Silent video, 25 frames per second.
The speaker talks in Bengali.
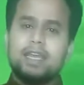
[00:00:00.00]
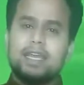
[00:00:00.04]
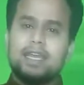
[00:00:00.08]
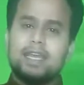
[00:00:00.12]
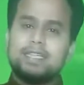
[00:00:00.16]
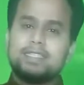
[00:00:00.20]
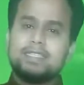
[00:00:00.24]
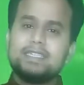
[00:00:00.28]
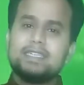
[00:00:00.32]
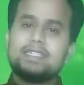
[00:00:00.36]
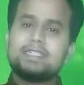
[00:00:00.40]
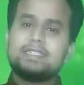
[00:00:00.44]

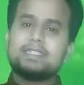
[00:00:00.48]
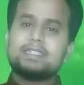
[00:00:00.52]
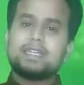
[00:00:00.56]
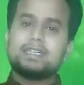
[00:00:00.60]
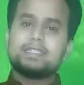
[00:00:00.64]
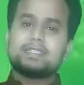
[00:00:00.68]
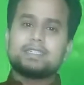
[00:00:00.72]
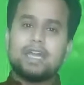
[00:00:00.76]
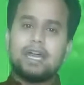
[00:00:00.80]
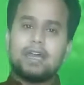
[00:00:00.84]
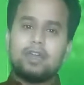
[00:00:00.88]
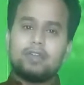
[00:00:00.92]
এই জিনিসটা
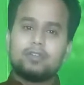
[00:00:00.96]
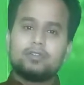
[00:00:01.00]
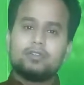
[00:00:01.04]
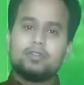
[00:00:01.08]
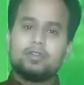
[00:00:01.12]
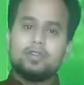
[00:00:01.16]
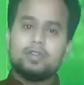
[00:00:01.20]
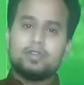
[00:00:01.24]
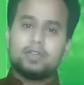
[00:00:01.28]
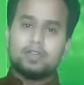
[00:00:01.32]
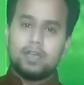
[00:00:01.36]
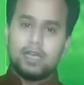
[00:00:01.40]

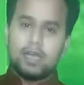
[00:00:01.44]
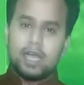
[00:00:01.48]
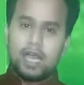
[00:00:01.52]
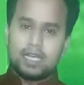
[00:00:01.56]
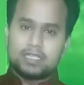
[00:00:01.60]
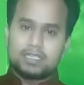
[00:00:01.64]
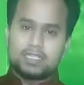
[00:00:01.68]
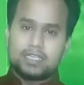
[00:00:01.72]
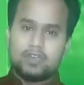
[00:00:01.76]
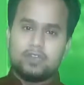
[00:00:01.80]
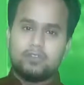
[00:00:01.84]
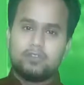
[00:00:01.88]
জানানোই
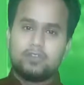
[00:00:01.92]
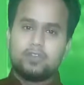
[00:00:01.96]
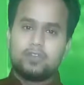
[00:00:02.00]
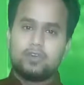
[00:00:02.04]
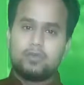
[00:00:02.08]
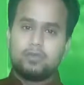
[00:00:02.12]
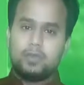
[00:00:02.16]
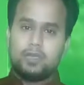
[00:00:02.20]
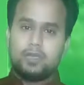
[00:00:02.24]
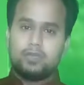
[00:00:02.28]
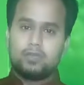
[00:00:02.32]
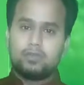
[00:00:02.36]
আজকের
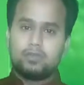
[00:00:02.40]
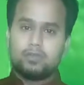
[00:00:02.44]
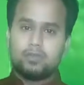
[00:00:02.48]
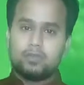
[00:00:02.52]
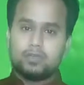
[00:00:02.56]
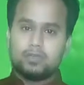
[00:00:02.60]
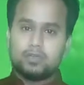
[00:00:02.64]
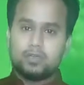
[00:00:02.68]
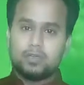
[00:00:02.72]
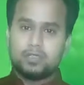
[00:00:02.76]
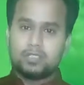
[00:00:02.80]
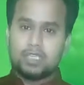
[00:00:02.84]
ভিডিওর মেন
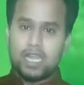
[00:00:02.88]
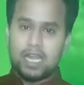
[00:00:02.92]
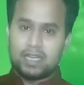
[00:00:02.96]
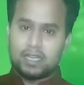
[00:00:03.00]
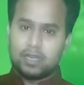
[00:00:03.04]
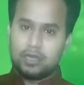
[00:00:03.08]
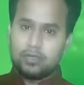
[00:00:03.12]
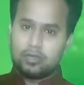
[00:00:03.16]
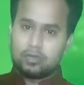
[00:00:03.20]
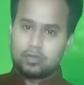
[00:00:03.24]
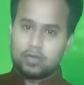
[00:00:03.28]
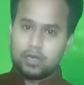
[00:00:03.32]
উদ্দেশ্য
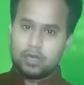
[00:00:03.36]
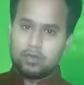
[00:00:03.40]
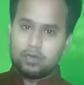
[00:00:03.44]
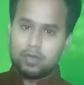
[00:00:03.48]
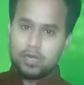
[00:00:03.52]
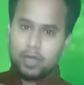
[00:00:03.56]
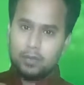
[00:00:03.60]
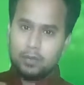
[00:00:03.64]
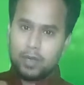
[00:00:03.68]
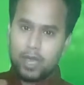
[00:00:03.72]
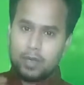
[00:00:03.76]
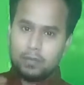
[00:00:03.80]
সাতটি
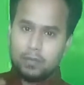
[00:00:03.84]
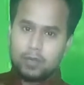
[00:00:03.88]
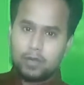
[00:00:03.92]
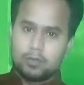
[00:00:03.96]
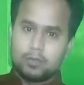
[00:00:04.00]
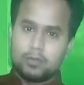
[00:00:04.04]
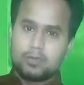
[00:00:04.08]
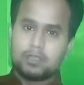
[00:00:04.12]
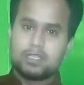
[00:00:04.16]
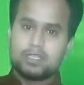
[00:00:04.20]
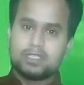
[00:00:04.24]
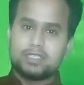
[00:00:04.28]
ঘটনাগুলো আমি
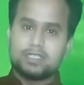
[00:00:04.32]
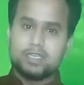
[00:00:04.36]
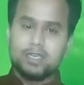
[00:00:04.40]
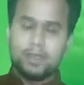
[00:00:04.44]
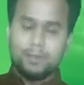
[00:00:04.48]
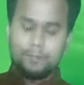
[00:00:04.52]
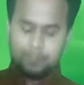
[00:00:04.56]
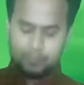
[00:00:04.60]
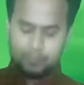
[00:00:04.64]
আবারও বলতেছি